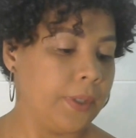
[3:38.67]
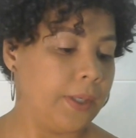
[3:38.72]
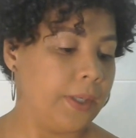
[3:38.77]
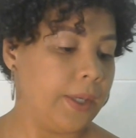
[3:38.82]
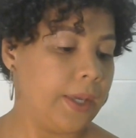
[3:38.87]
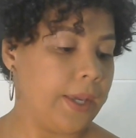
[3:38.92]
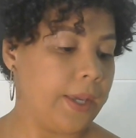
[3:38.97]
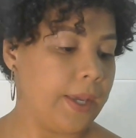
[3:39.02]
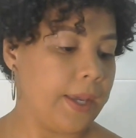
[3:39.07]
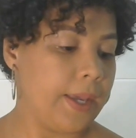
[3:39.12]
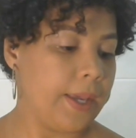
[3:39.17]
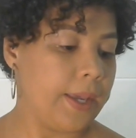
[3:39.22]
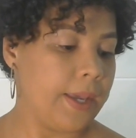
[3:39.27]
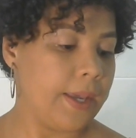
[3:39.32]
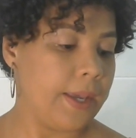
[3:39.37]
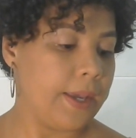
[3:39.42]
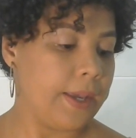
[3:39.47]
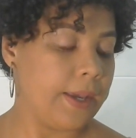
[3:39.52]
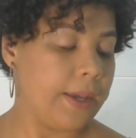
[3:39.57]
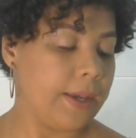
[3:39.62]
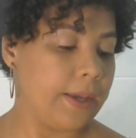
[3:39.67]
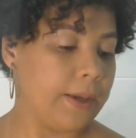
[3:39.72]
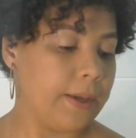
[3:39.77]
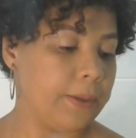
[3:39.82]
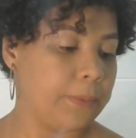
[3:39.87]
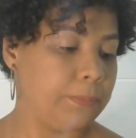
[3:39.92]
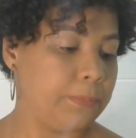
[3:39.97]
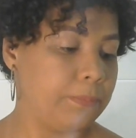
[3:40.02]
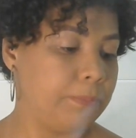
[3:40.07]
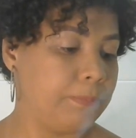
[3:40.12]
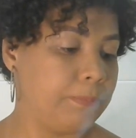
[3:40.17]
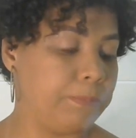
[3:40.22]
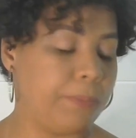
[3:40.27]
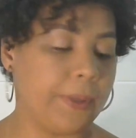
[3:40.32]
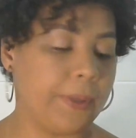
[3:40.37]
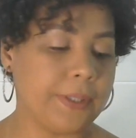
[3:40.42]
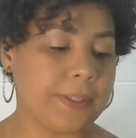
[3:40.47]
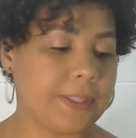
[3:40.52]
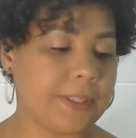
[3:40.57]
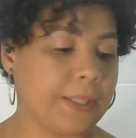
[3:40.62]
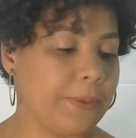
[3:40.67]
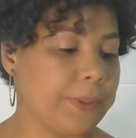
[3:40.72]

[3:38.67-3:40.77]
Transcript: É, pode ser